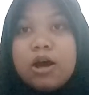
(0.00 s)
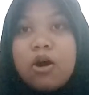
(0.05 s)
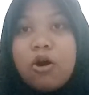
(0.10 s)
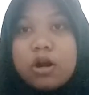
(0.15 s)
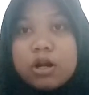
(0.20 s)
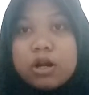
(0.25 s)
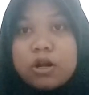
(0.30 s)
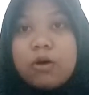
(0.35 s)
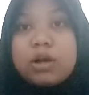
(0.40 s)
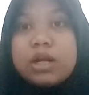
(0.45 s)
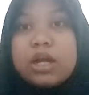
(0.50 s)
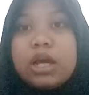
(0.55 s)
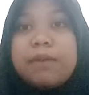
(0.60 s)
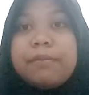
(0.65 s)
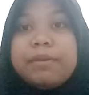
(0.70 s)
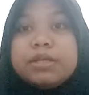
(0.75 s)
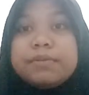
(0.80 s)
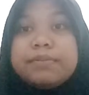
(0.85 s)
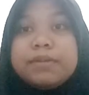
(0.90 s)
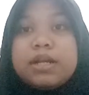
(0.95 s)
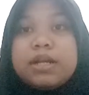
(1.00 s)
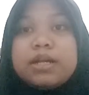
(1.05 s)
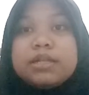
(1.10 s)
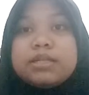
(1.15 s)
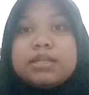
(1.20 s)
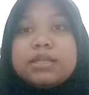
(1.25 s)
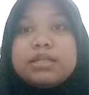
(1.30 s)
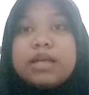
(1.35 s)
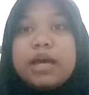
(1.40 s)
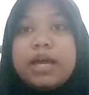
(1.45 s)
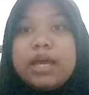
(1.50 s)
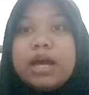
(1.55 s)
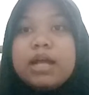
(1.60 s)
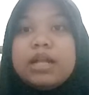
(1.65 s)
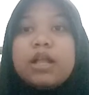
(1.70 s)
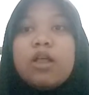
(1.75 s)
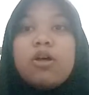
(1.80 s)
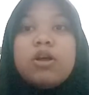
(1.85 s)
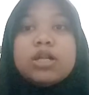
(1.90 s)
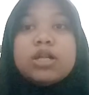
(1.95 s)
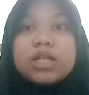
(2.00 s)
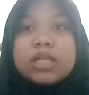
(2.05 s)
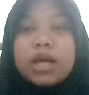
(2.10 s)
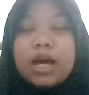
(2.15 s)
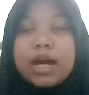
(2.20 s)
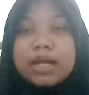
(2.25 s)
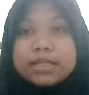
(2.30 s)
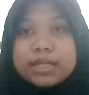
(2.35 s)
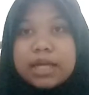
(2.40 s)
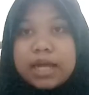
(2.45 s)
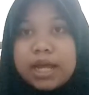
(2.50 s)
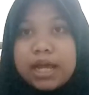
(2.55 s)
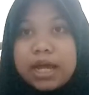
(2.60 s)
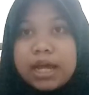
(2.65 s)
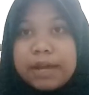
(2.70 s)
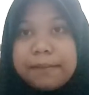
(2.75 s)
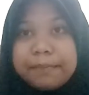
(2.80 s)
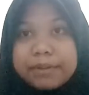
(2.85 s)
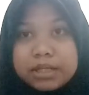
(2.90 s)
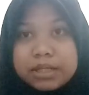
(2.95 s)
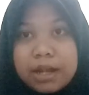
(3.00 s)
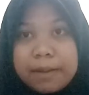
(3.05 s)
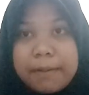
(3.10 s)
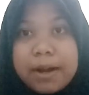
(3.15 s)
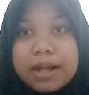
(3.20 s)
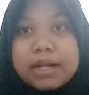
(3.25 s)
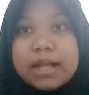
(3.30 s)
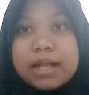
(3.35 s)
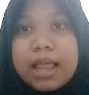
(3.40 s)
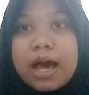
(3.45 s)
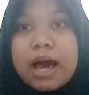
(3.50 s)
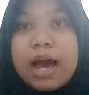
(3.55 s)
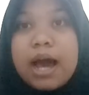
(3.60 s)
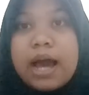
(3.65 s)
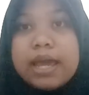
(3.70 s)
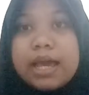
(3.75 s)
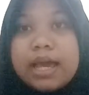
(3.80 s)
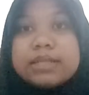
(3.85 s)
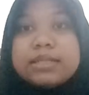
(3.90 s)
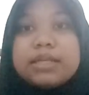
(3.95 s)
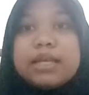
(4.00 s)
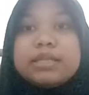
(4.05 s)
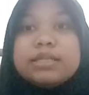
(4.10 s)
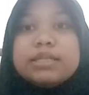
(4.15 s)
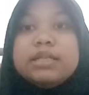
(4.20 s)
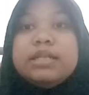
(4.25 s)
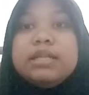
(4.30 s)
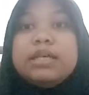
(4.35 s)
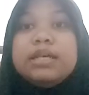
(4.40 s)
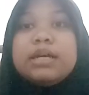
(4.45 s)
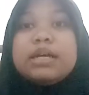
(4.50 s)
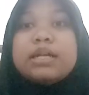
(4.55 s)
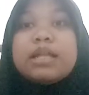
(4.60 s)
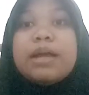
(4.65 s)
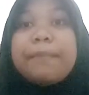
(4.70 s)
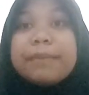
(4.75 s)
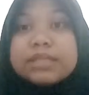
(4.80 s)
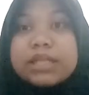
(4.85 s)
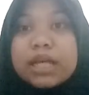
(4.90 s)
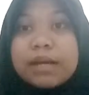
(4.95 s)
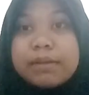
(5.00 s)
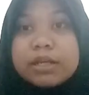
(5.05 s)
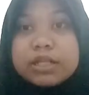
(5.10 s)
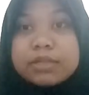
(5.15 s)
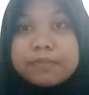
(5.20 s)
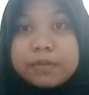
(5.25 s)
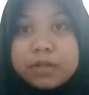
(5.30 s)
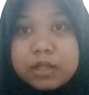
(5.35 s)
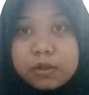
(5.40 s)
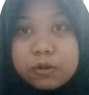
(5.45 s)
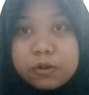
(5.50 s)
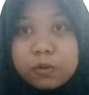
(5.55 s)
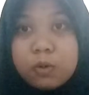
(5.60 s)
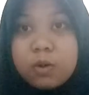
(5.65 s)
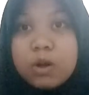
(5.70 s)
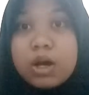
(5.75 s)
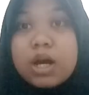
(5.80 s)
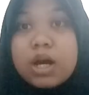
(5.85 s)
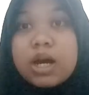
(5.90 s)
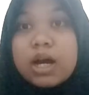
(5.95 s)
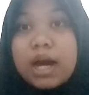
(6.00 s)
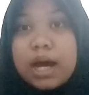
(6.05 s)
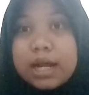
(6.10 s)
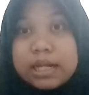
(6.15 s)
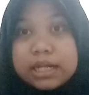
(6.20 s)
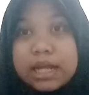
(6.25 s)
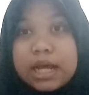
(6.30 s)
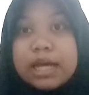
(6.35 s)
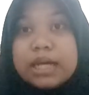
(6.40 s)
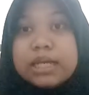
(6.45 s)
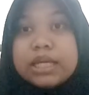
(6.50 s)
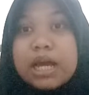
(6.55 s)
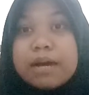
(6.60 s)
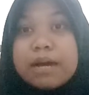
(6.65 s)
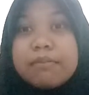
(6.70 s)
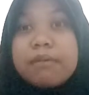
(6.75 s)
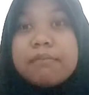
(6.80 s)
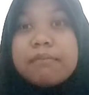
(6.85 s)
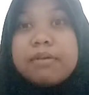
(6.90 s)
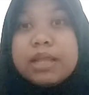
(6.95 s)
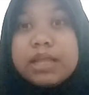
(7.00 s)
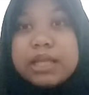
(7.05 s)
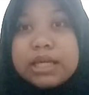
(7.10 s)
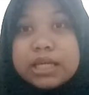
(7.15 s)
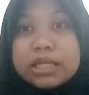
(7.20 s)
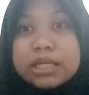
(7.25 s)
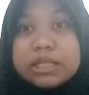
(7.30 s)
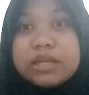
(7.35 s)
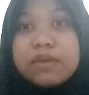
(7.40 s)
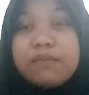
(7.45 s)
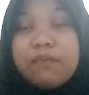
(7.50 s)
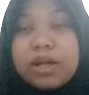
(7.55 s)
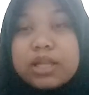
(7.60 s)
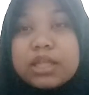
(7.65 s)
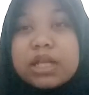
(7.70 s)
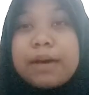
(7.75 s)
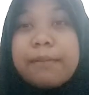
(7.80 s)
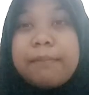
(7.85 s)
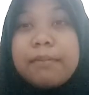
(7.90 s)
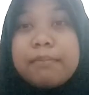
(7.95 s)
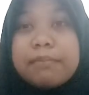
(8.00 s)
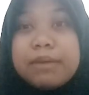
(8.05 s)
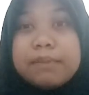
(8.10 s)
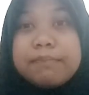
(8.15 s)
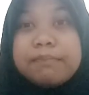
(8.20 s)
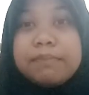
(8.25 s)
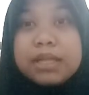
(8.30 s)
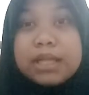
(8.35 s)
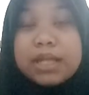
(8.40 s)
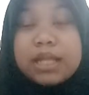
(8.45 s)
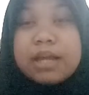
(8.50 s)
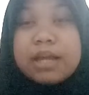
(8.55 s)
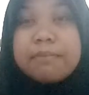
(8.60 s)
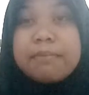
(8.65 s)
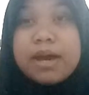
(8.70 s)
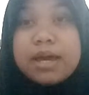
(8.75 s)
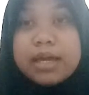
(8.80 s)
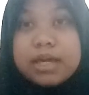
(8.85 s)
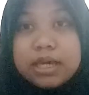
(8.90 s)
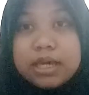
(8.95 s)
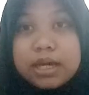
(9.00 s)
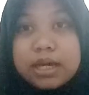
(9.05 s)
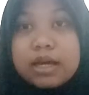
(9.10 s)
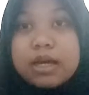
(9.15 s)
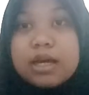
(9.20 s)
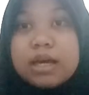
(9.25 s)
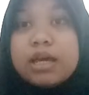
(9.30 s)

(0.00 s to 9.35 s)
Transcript: Orang-orang yang menginspirasi saya adalah orang terdekat saya. Yang pertama adalah ayah saya sendiri. Kenapa saya bilang seperti itu? Karena ia memiliki sifat kepemimpinan yang baik.